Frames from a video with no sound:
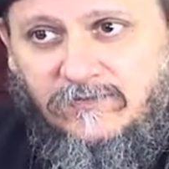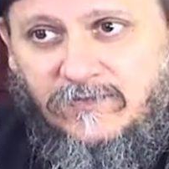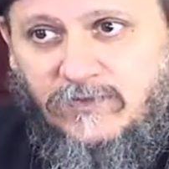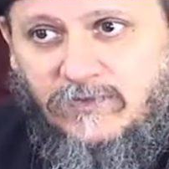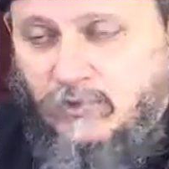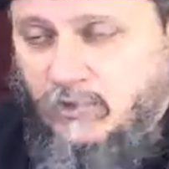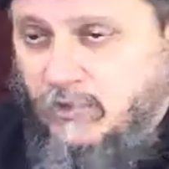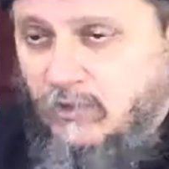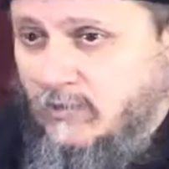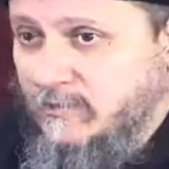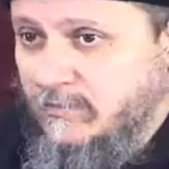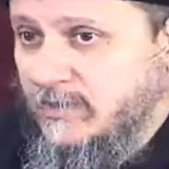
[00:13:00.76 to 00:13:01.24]

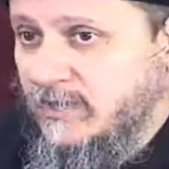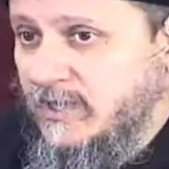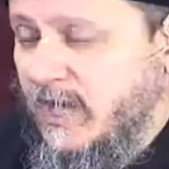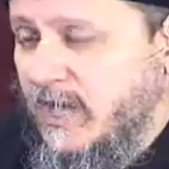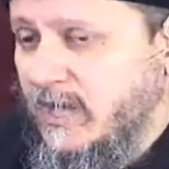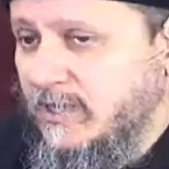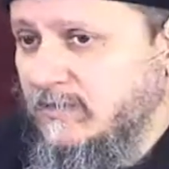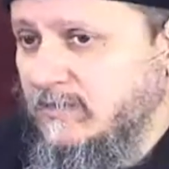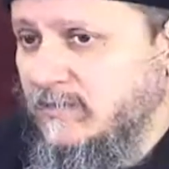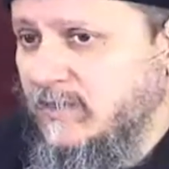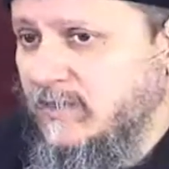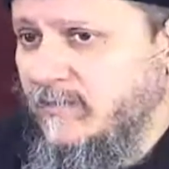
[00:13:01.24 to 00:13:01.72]
الحب ده
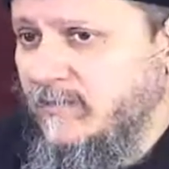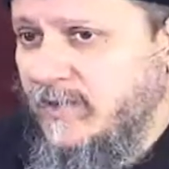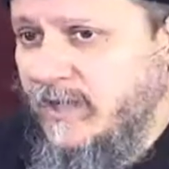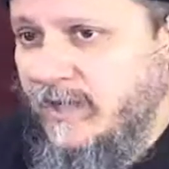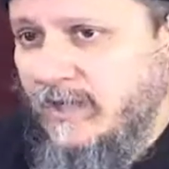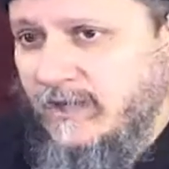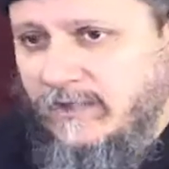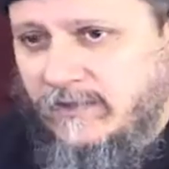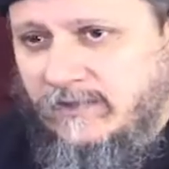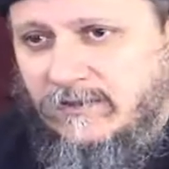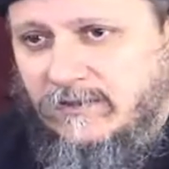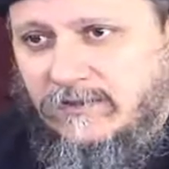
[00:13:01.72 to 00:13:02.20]

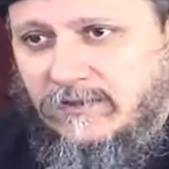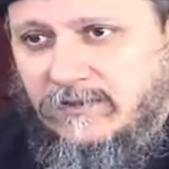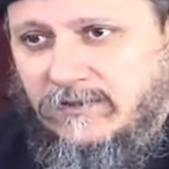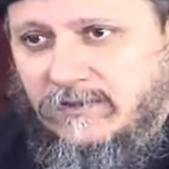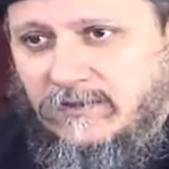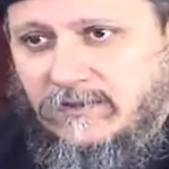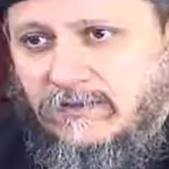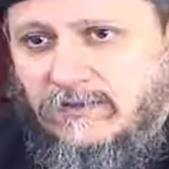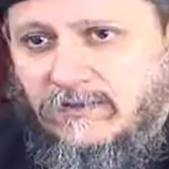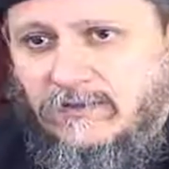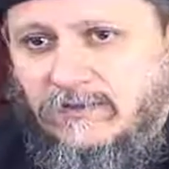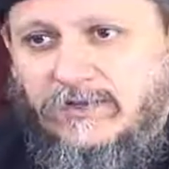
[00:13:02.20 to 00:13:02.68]
حطمها
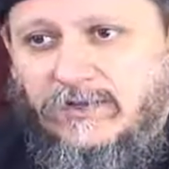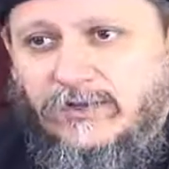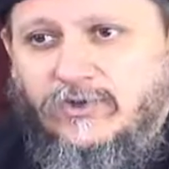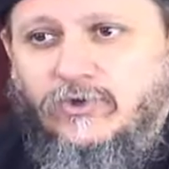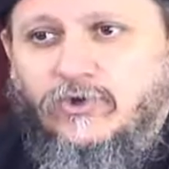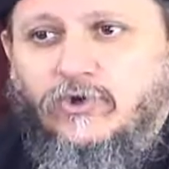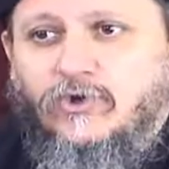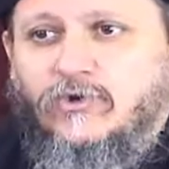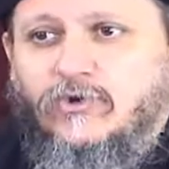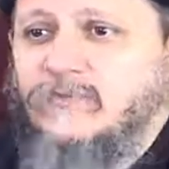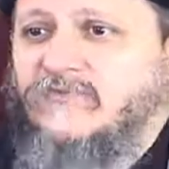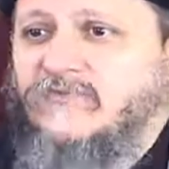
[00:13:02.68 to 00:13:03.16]
ان
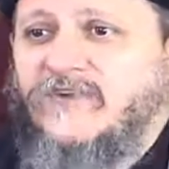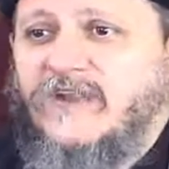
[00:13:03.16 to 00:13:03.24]
هو في